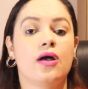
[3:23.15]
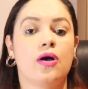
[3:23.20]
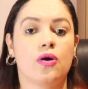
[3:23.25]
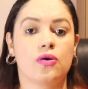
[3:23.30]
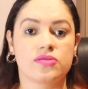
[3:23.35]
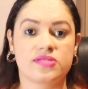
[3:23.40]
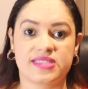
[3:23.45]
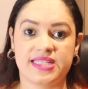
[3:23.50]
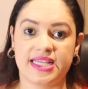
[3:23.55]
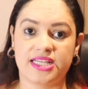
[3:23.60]

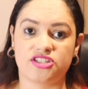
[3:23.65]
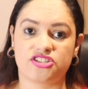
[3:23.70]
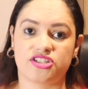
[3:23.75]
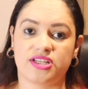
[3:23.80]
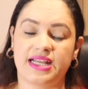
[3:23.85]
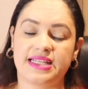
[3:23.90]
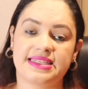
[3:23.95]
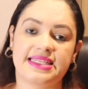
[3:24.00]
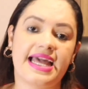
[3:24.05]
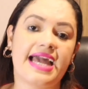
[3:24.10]
Ou
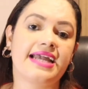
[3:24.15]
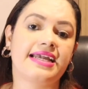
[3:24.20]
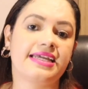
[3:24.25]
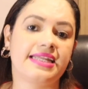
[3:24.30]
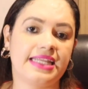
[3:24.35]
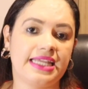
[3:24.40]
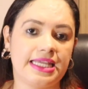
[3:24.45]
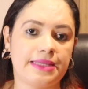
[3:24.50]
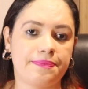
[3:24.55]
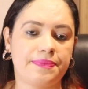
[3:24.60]
seja, na
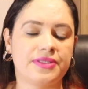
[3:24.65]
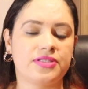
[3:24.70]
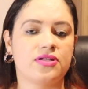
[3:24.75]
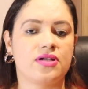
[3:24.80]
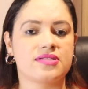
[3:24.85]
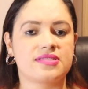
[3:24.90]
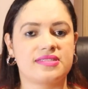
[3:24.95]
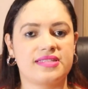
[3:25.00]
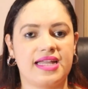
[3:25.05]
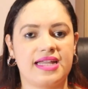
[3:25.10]
gripe
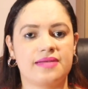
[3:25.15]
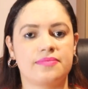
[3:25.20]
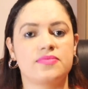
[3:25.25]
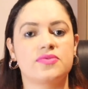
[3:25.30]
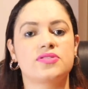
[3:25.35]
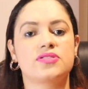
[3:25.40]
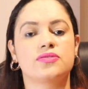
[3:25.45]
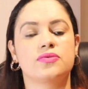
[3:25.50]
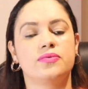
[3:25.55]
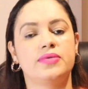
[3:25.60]
nós
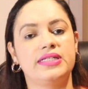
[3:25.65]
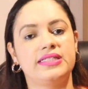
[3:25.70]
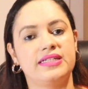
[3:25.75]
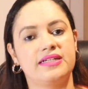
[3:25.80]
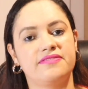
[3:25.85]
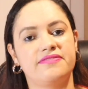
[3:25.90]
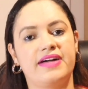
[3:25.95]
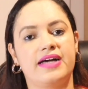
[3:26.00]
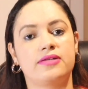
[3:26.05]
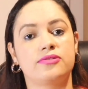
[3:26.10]
temos um
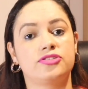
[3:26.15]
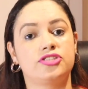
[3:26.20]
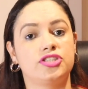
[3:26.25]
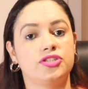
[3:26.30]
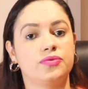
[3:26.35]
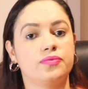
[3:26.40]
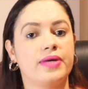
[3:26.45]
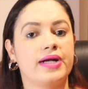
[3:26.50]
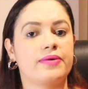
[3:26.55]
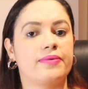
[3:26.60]
intervalo
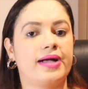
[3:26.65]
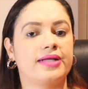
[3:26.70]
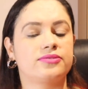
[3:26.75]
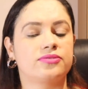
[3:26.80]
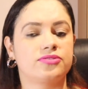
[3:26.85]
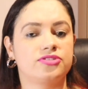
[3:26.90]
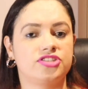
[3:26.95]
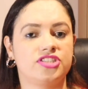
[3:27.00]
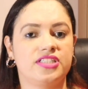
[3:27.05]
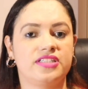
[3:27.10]
de 1 a
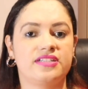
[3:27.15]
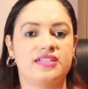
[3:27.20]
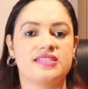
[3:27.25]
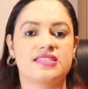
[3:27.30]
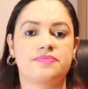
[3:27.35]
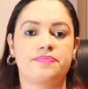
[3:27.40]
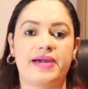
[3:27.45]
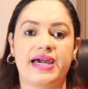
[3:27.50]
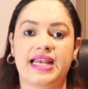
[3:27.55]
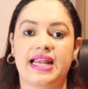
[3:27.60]
4
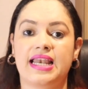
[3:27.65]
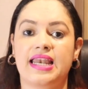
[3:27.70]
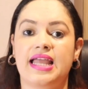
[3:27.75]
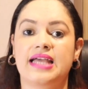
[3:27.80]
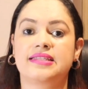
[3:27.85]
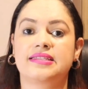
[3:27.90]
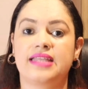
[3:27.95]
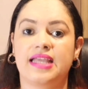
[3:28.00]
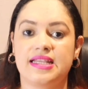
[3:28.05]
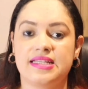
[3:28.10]
dias para
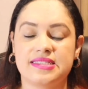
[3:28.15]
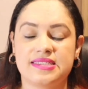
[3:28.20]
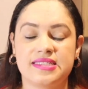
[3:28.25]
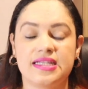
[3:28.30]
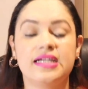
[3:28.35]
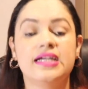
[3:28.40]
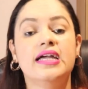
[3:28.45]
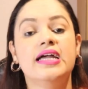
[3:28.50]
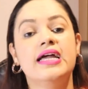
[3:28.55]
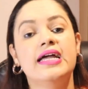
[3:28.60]

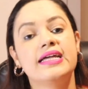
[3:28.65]
latência,